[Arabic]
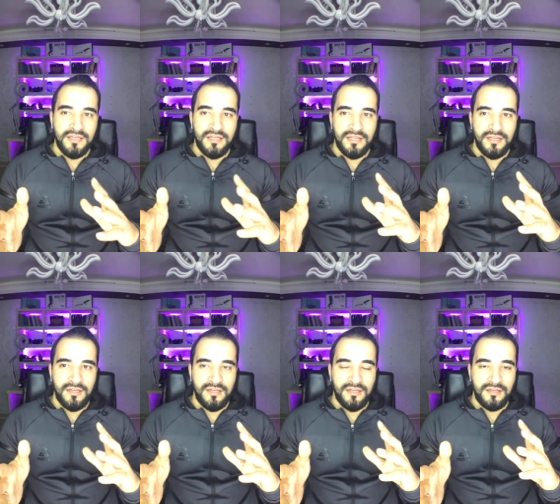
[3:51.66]

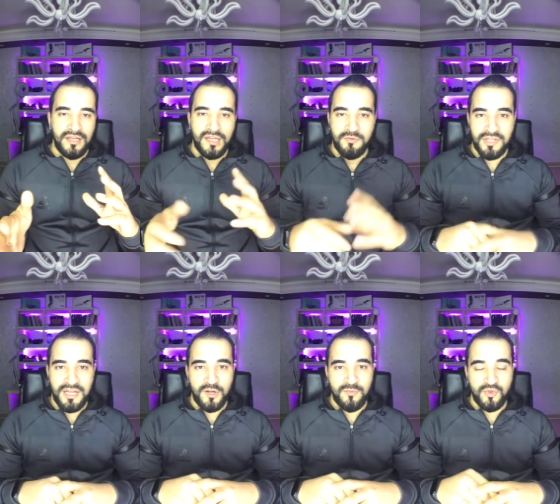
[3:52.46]
آه، كهرباء
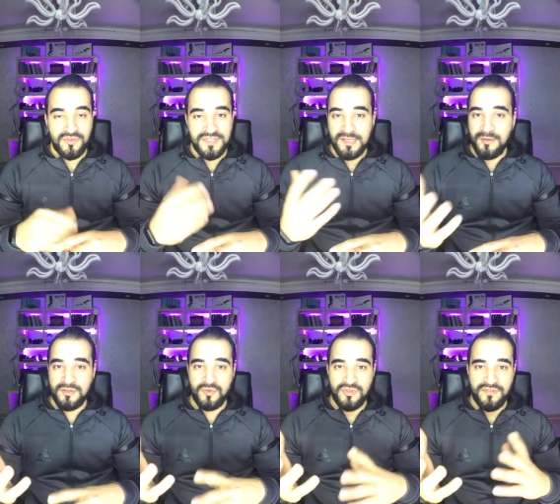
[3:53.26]
وتحكم موجود في الإسلامية
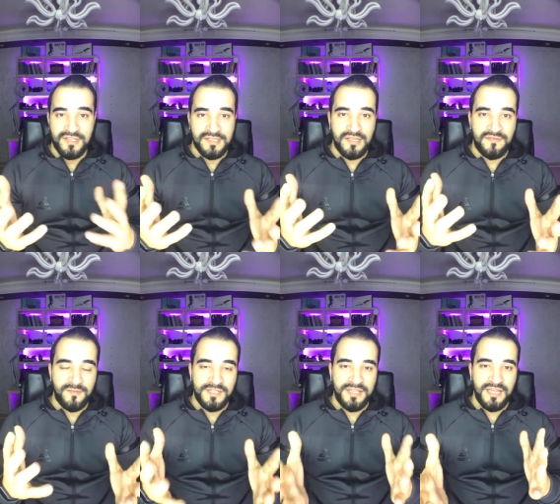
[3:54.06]
مش موجود في الأزهر
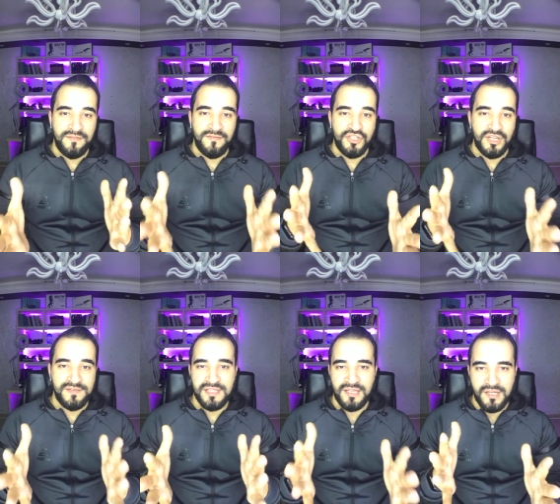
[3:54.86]
فبالتالي فيش
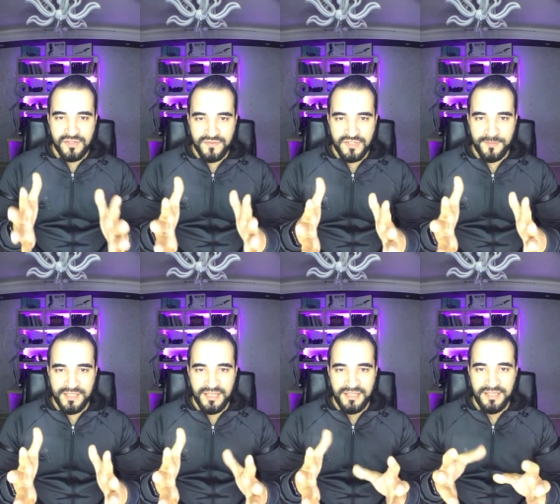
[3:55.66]
نفس التخصص في
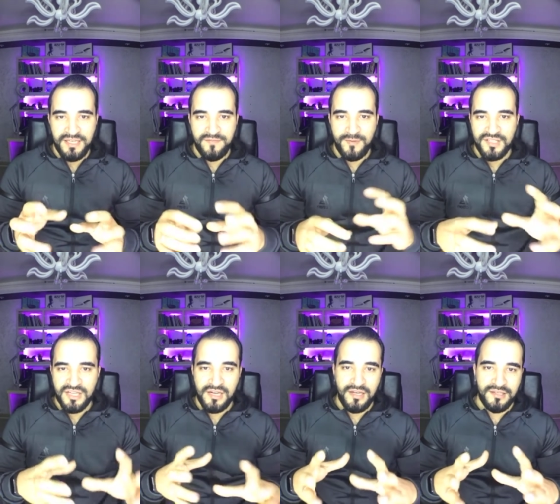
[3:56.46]
الجامعتين إلا في
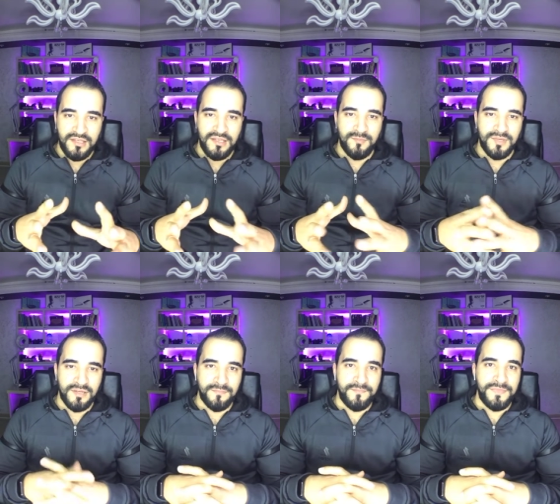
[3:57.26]
مجال الآي تي
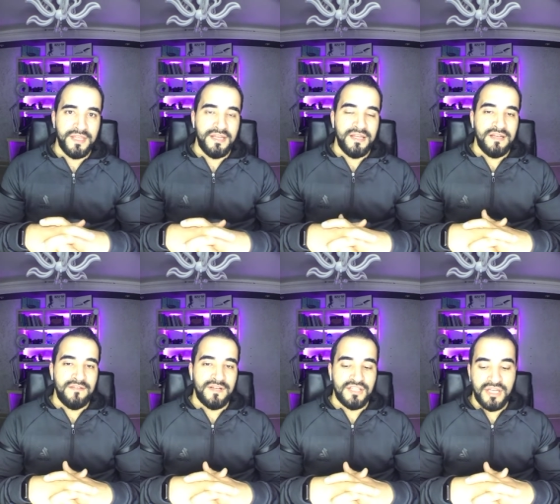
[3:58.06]
يمكن
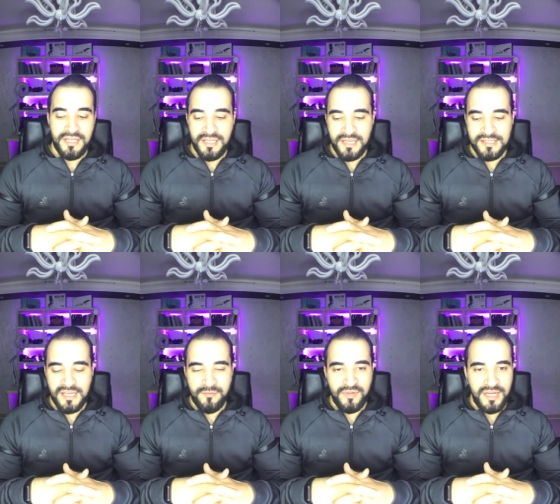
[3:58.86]
فعشان هيك
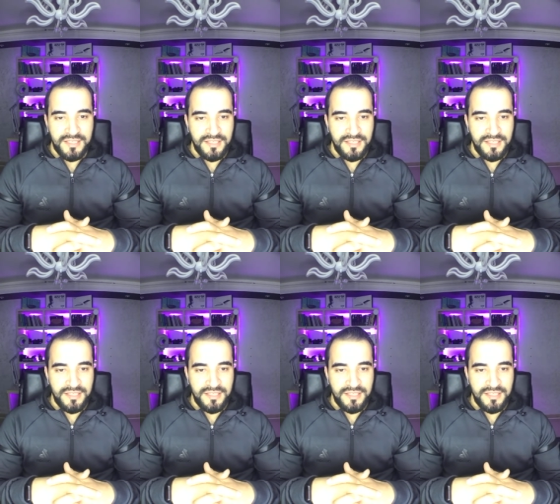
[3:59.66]
صعب الواحد